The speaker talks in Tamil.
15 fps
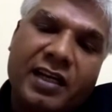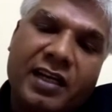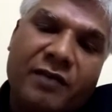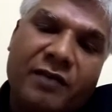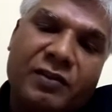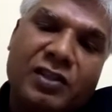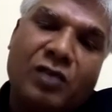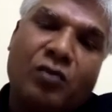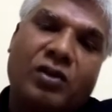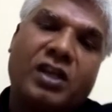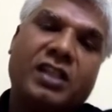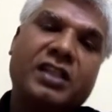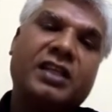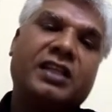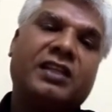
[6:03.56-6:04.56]
ஆபீஸ்ல
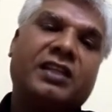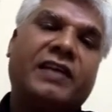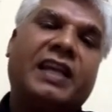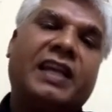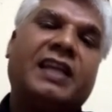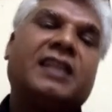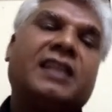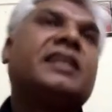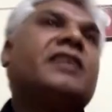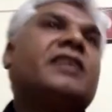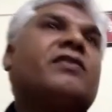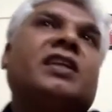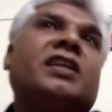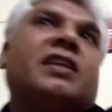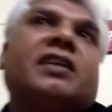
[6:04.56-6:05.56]
உட்காந்து இந்த வேலையில செய்ய
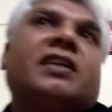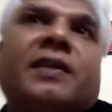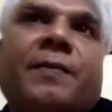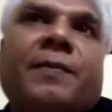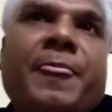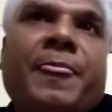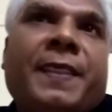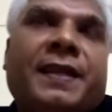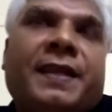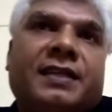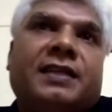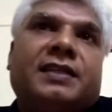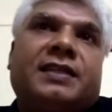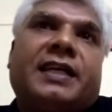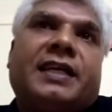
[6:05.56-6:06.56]
வேண்டியது இருக்குது
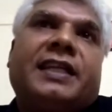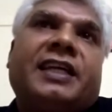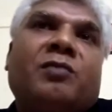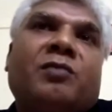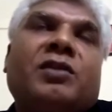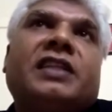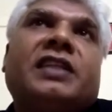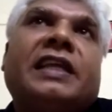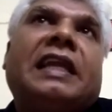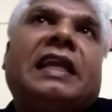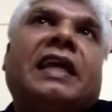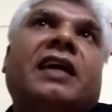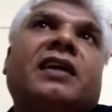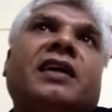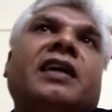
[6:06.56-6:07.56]
சாதாரணமா
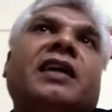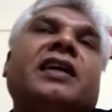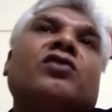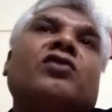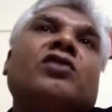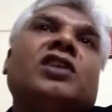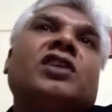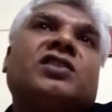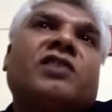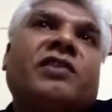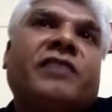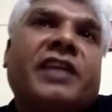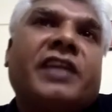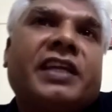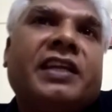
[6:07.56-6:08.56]
தெரியல ஏன்னா இருபது லட்ச ரூபா
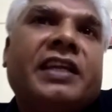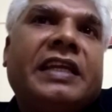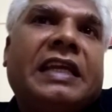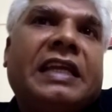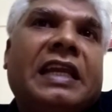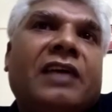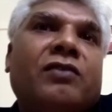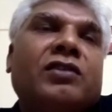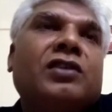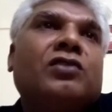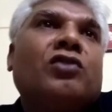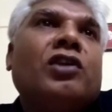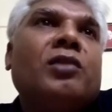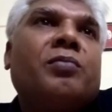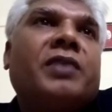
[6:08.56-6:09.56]
வரைக்கும் நீங்க எல்லாம் வந்து
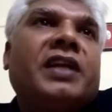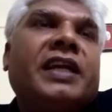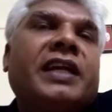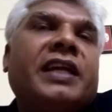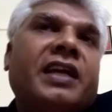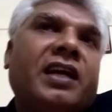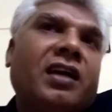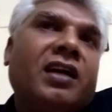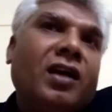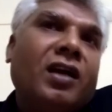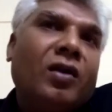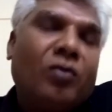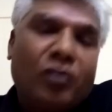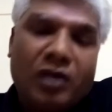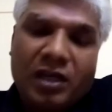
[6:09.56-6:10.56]
தொழில் பண்ணீங்கன்னா
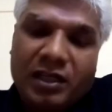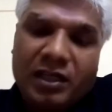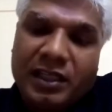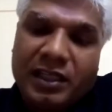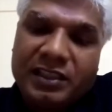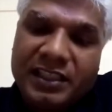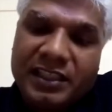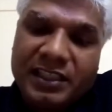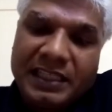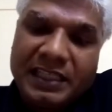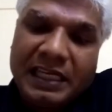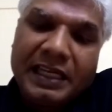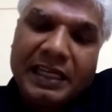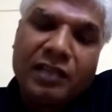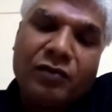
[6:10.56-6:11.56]
உங்களுக்கு தான்
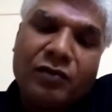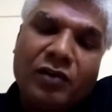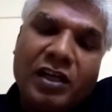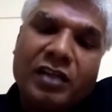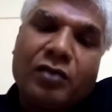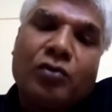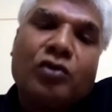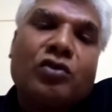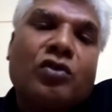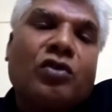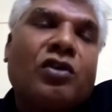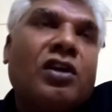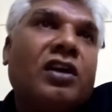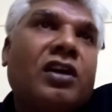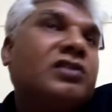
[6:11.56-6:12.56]
ஜிஎஸ்டில இருந்து விலக்கு
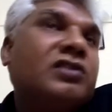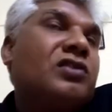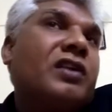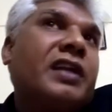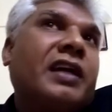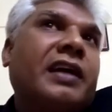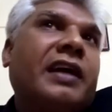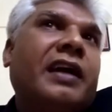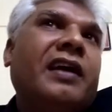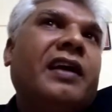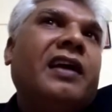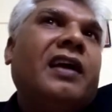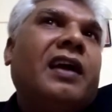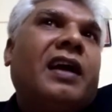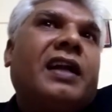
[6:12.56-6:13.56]
கொடுத்துருக்கலாம்னு சொல்றாங்க
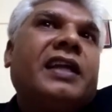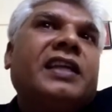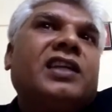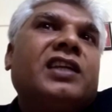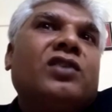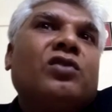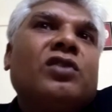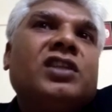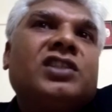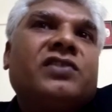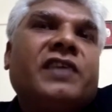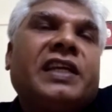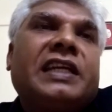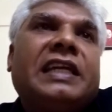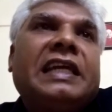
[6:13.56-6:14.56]
ஆனா இருபது லட்ச
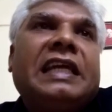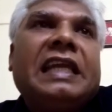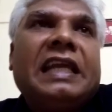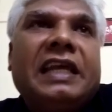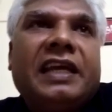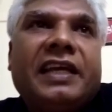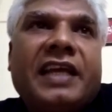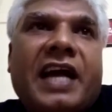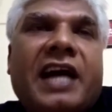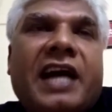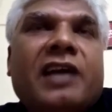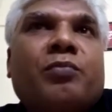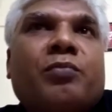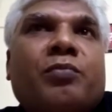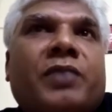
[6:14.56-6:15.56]
ரூபாய் கீழே
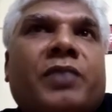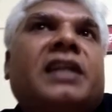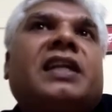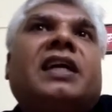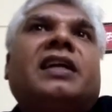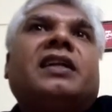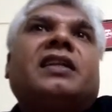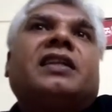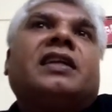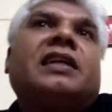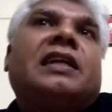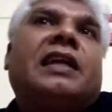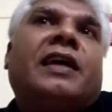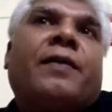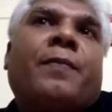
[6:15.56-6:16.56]
யார் பண்றான்றது
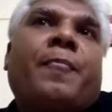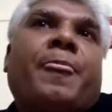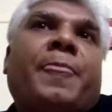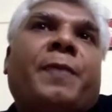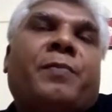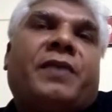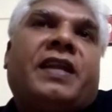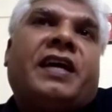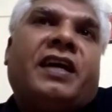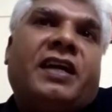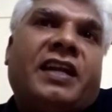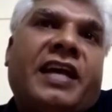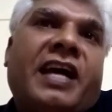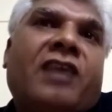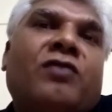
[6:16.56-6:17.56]
இருக்குல்ல இப்ப
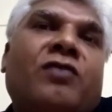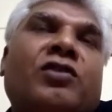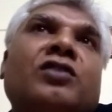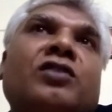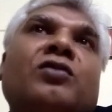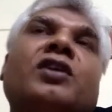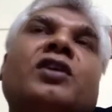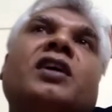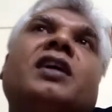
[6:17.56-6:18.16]
நான் நான் வந்து ஒரு